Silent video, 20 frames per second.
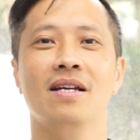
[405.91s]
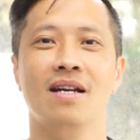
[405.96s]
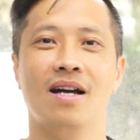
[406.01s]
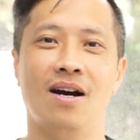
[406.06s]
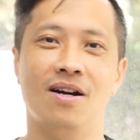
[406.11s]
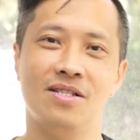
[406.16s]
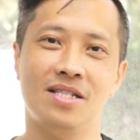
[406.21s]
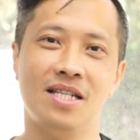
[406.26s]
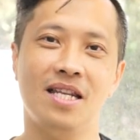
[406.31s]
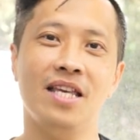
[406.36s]

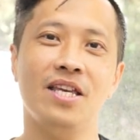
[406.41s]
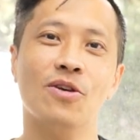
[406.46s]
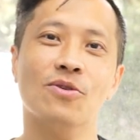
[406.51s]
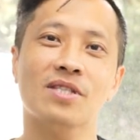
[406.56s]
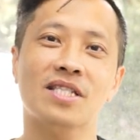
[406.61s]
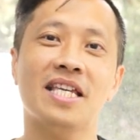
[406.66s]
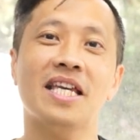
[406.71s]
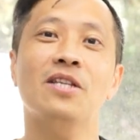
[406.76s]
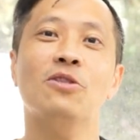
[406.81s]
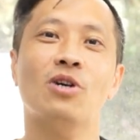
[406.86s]
啊，利
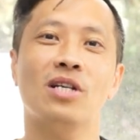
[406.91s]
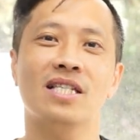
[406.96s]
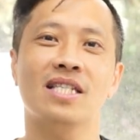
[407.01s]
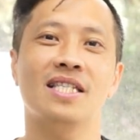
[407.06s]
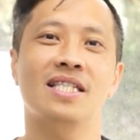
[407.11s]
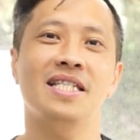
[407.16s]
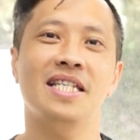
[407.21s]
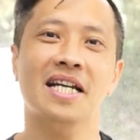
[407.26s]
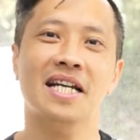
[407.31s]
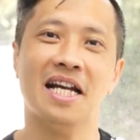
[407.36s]
用这一段
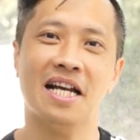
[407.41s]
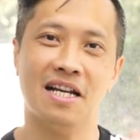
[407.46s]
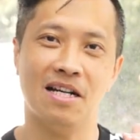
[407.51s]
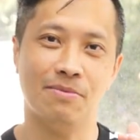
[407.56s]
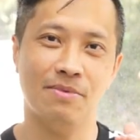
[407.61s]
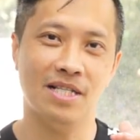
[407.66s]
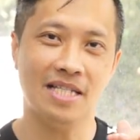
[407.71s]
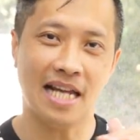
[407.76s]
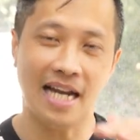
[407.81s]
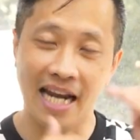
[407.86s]
时间看可
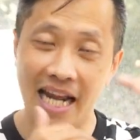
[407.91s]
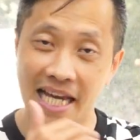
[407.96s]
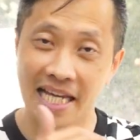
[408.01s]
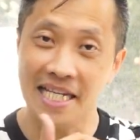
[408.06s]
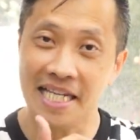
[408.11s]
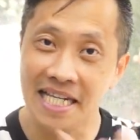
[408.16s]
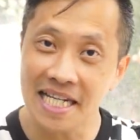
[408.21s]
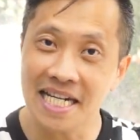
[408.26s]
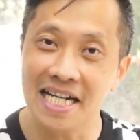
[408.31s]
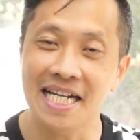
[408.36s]
不可以再累
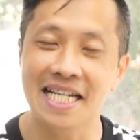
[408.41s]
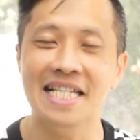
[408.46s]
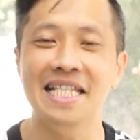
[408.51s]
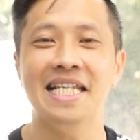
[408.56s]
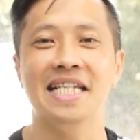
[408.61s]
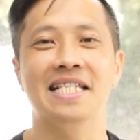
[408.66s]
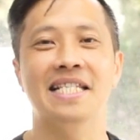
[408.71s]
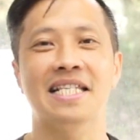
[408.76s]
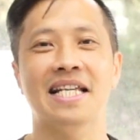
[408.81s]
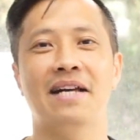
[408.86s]
积个零
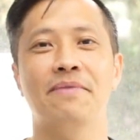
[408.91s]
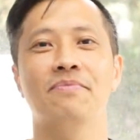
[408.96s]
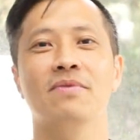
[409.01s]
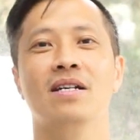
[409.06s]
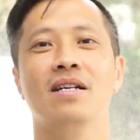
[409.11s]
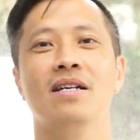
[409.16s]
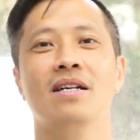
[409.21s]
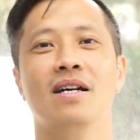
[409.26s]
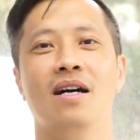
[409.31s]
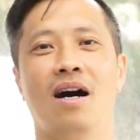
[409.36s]
点三
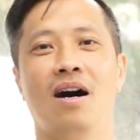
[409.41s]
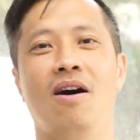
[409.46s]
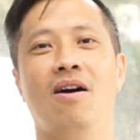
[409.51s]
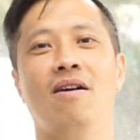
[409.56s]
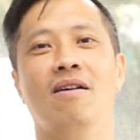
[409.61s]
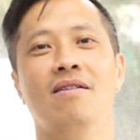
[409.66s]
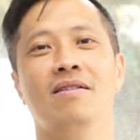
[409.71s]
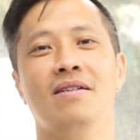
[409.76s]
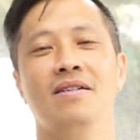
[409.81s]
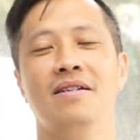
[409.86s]
啊，